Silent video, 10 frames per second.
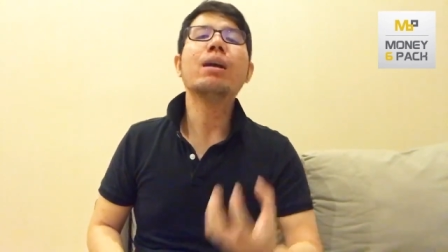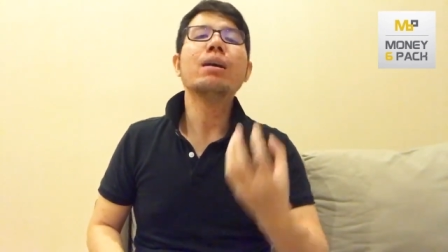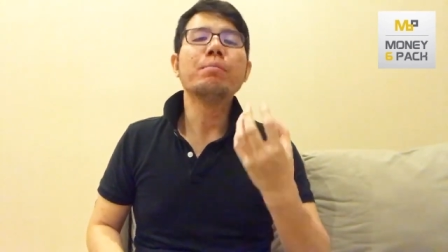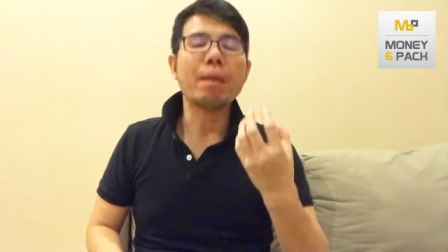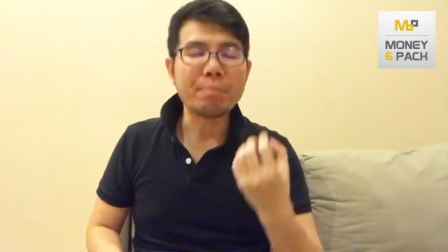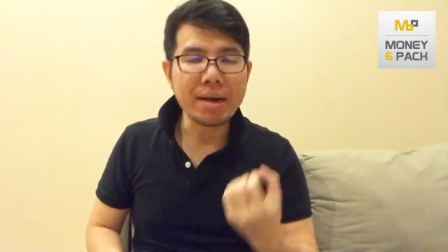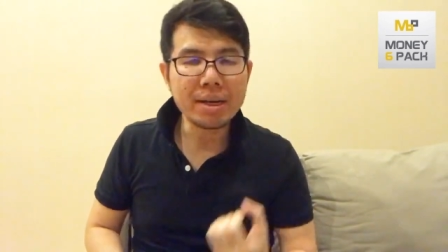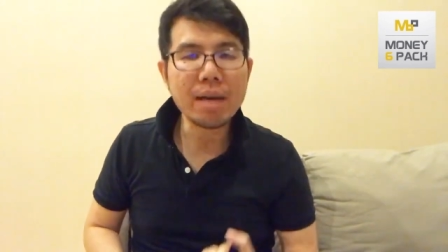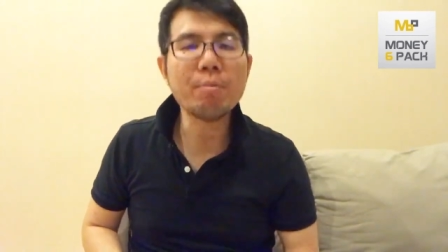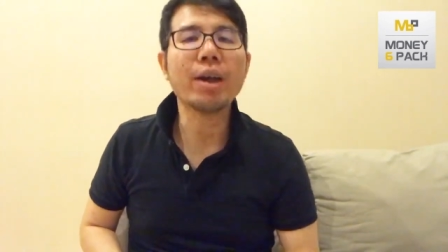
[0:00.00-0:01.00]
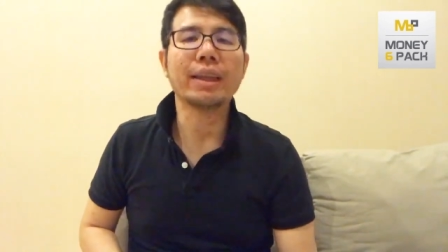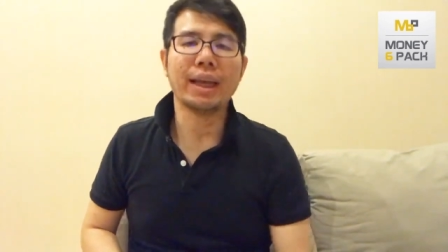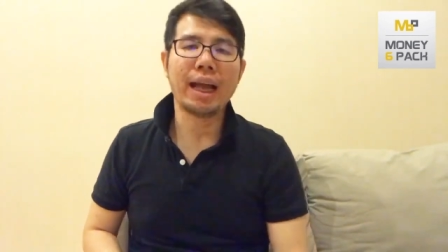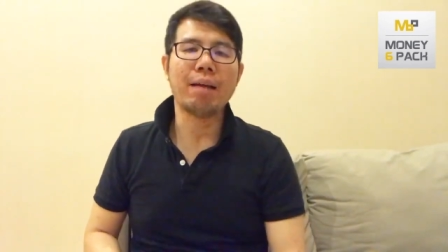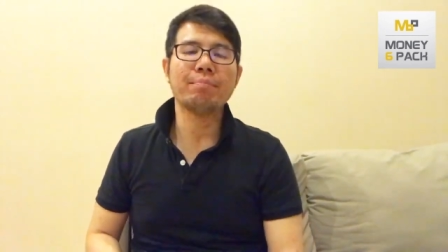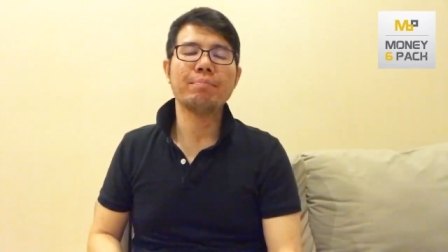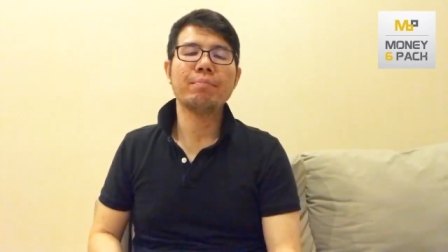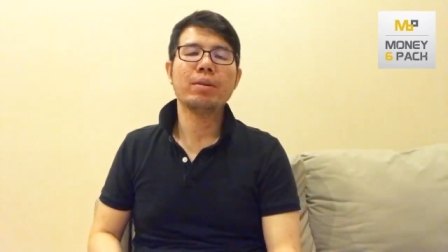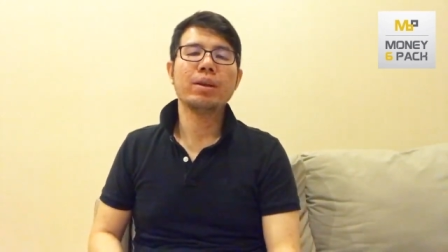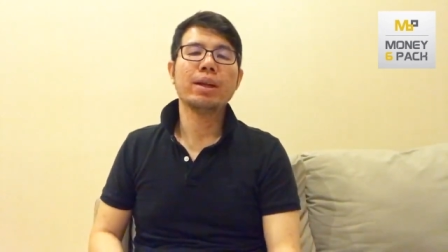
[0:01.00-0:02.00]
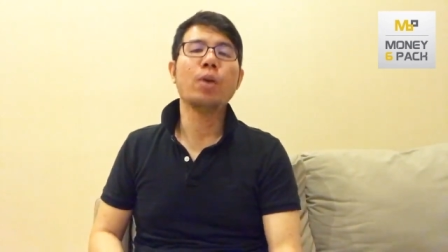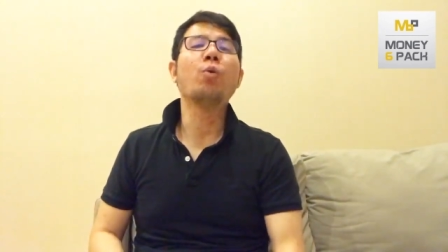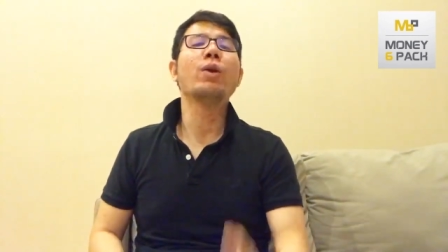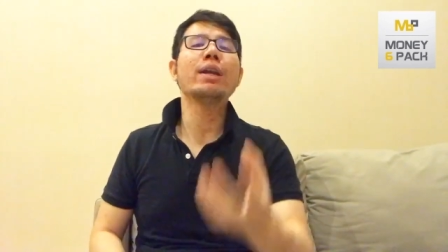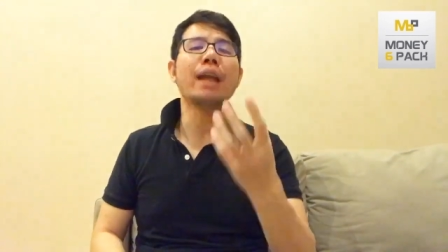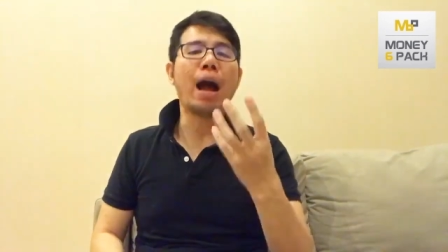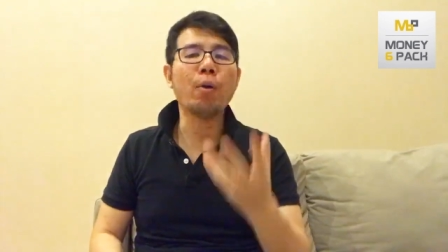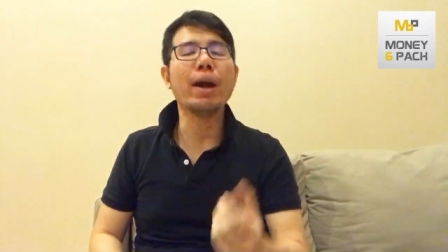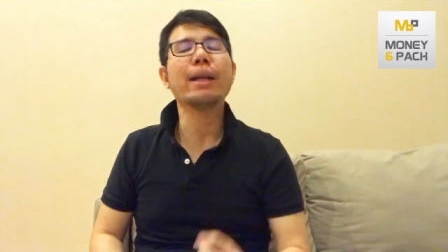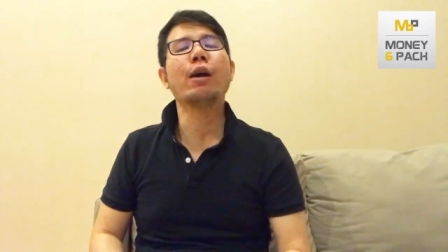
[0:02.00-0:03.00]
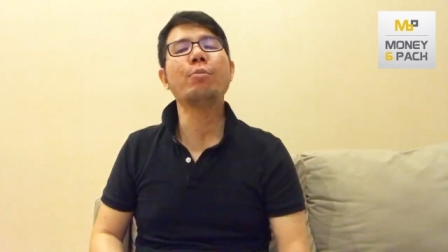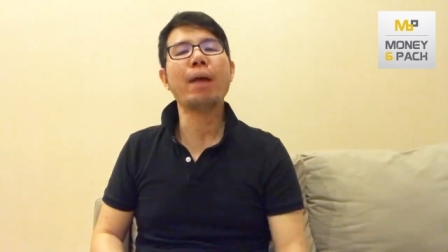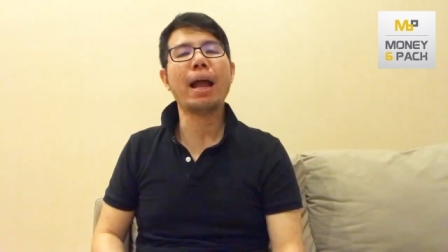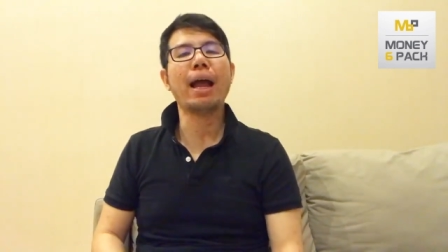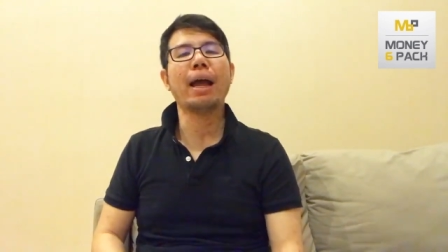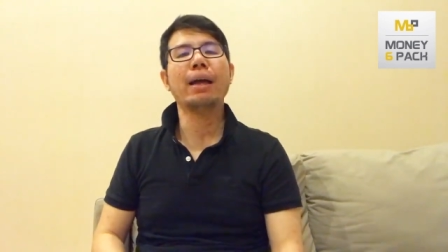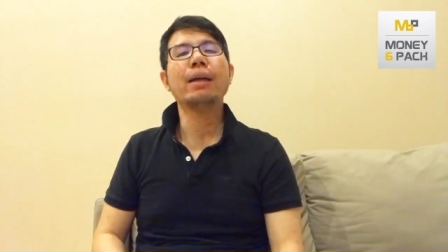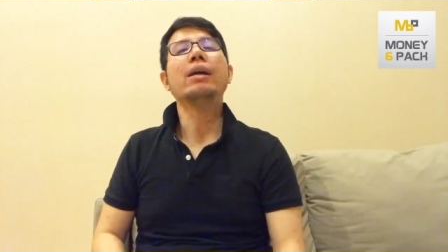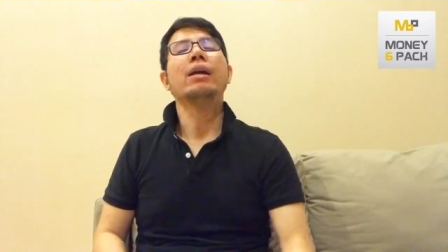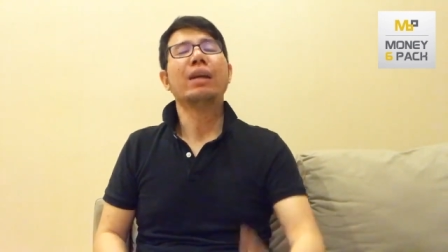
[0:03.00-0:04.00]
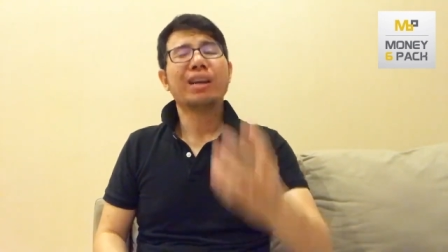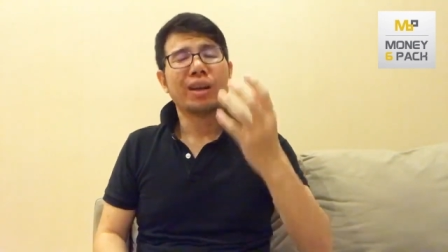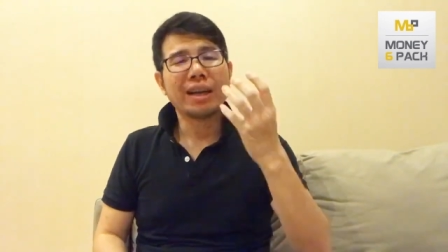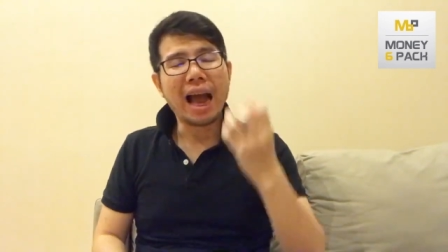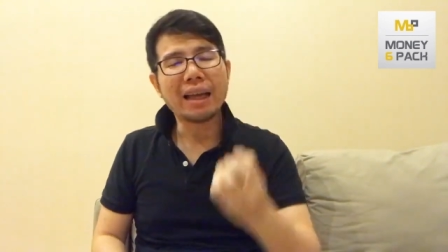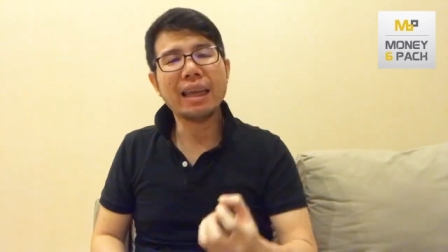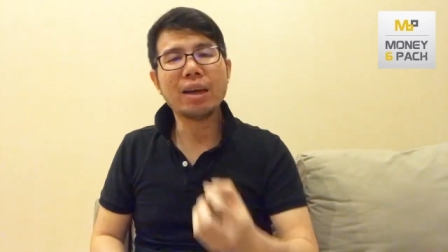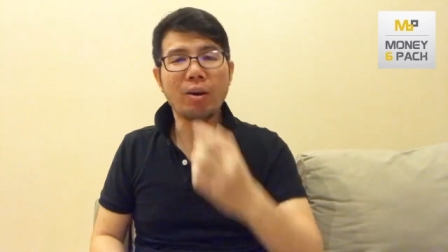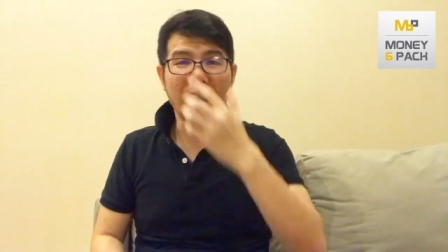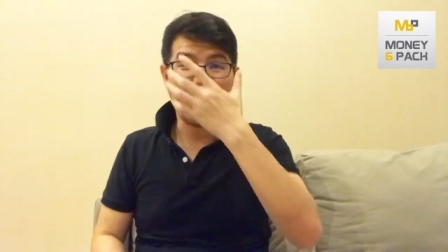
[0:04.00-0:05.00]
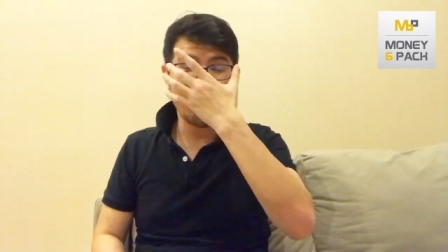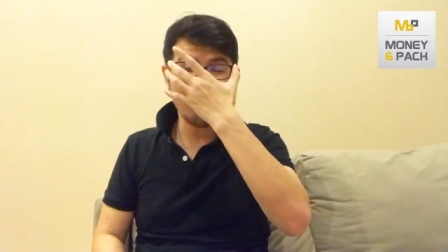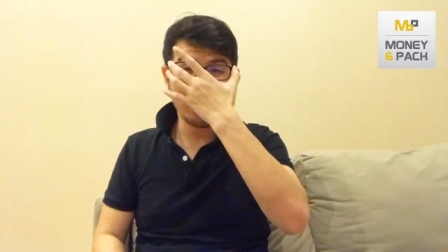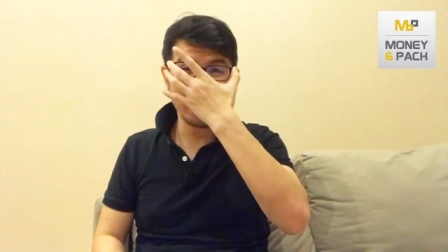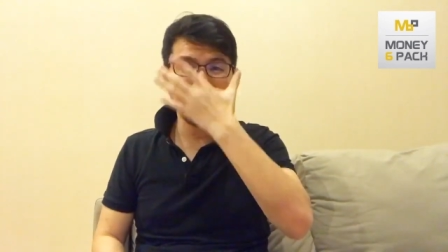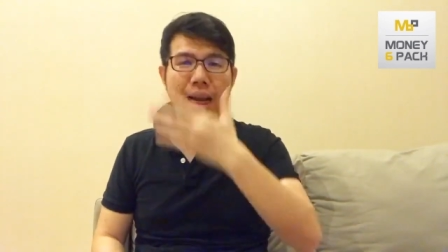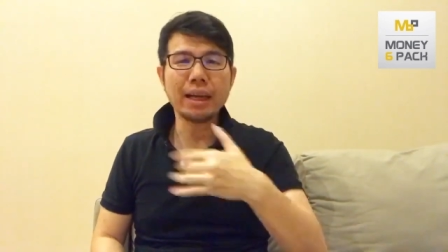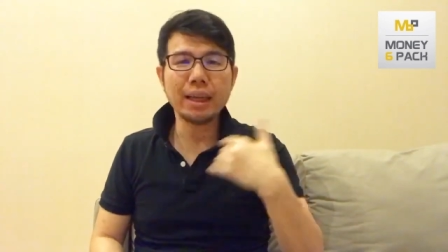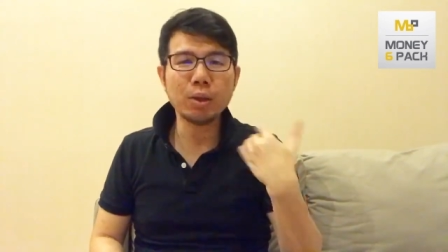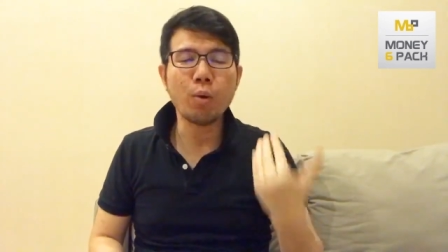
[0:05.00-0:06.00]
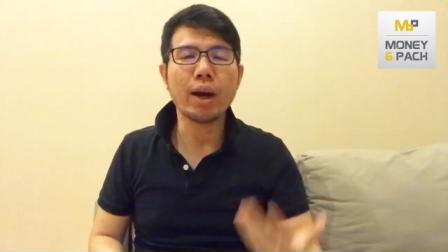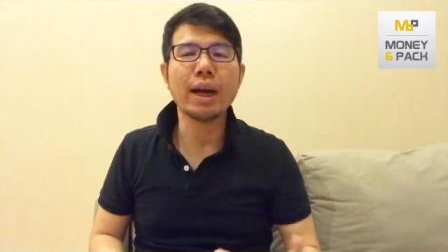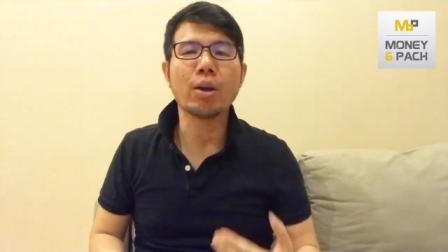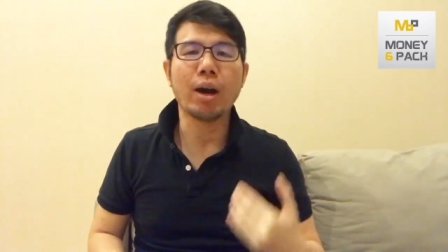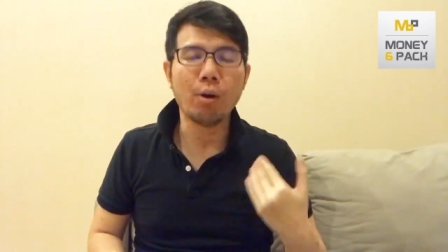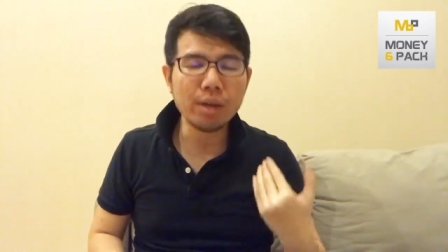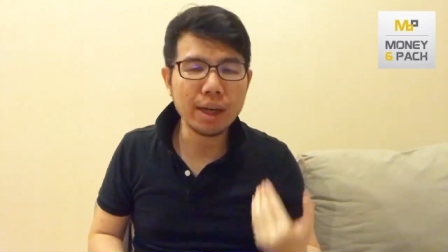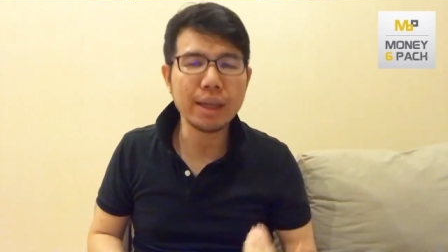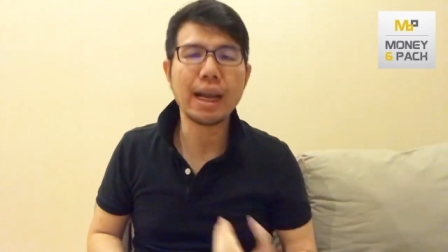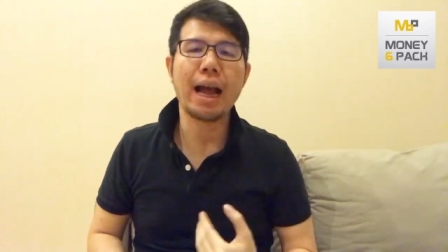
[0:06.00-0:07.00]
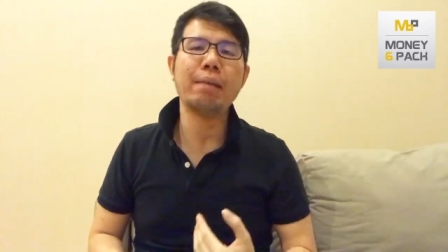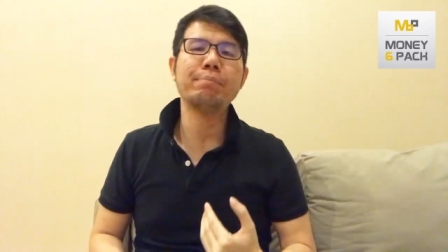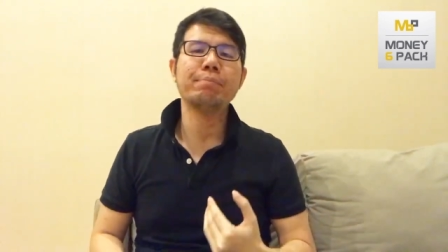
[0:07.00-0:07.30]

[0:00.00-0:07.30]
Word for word: มันเป็นเรื่องปกติครับคือคุณเอาเงินเขามาหน้าที่ของเขาก็คือหน้าที่ทวงเงินของเขาคืนครับ